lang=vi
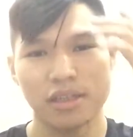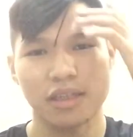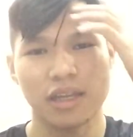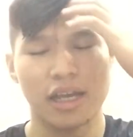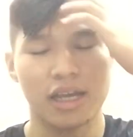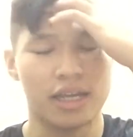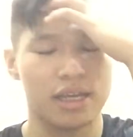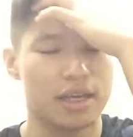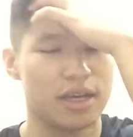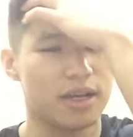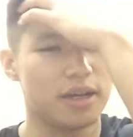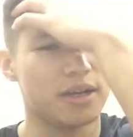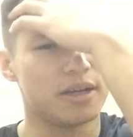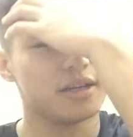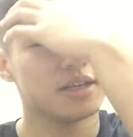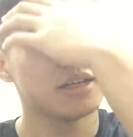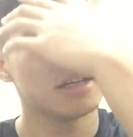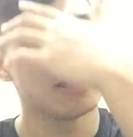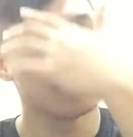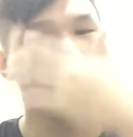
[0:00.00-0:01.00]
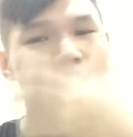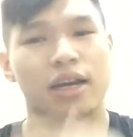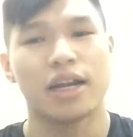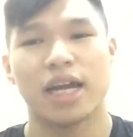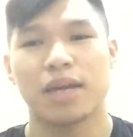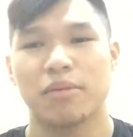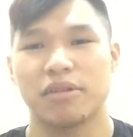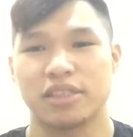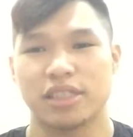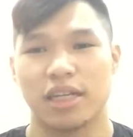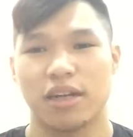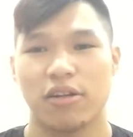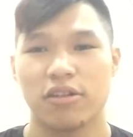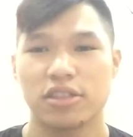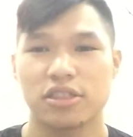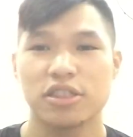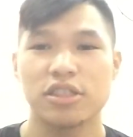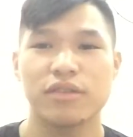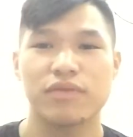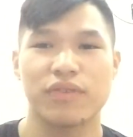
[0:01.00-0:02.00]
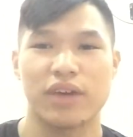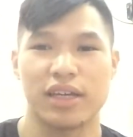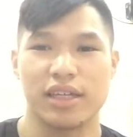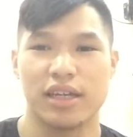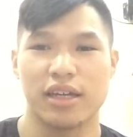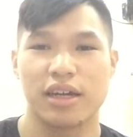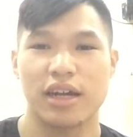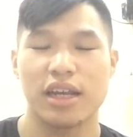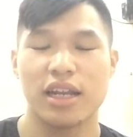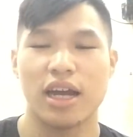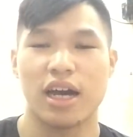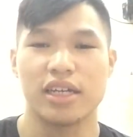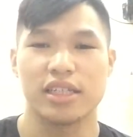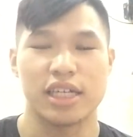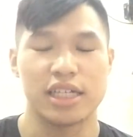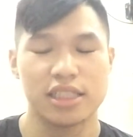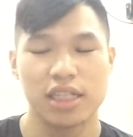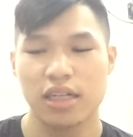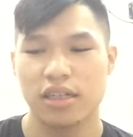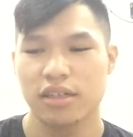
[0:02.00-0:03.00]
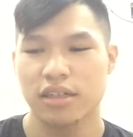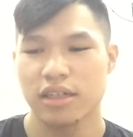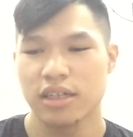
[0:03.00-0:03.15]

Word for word: Thì ở đây mình sẽ nói trước về những cái lời chỉ trích.